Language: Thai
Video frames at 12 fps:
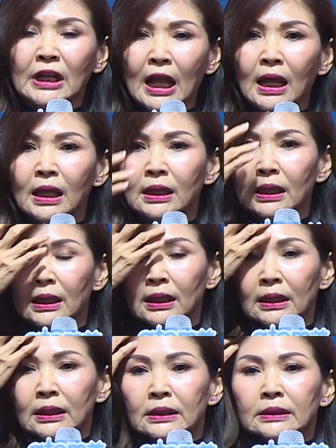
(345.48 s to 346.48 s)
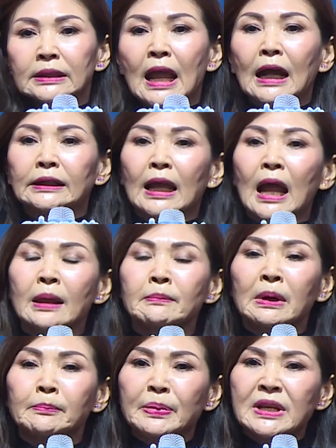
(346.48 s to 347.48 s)
นะอยากจะให้
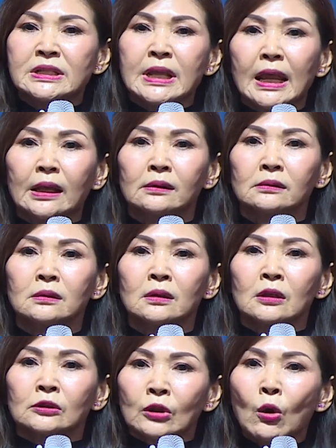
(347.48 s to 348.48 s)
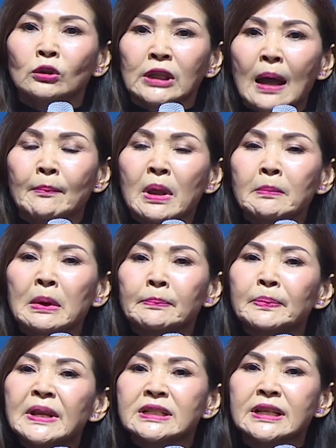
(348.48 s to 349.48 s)
มันพิเศษ ต้องทำให้มัน
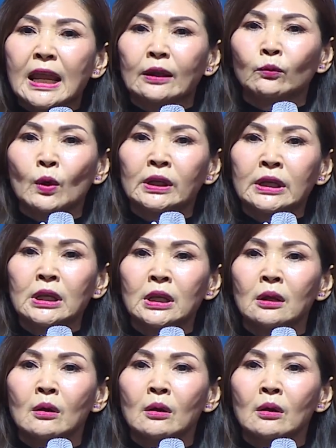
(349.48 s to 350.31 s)
พิเศษกว่านี้